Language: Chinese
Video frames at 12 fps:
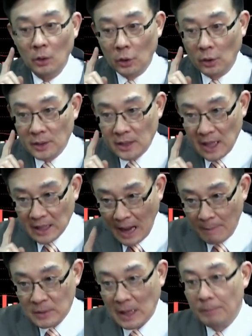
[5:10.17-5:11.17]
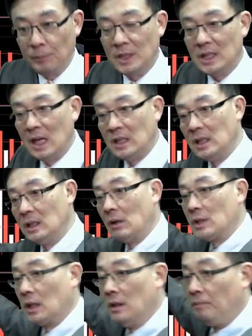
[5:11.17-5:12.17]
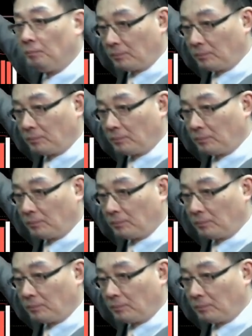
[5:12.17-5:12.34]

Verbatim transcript: 所以讲这类看涨接近到这个